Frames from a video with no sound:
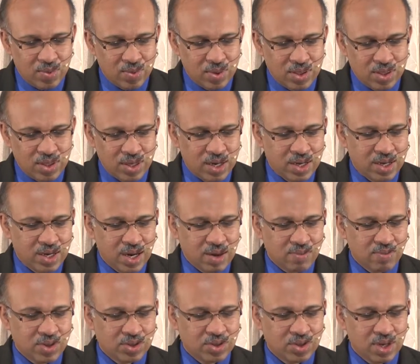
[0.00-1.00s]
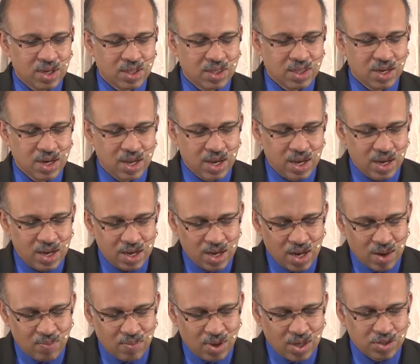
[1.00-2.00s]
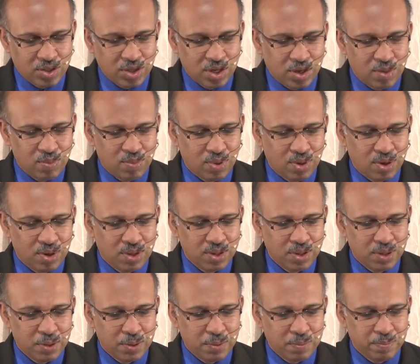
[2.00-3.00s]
இருபத்தி எட்டாம் வசனத்திலே நாம் வாசிக்கும் பொழுது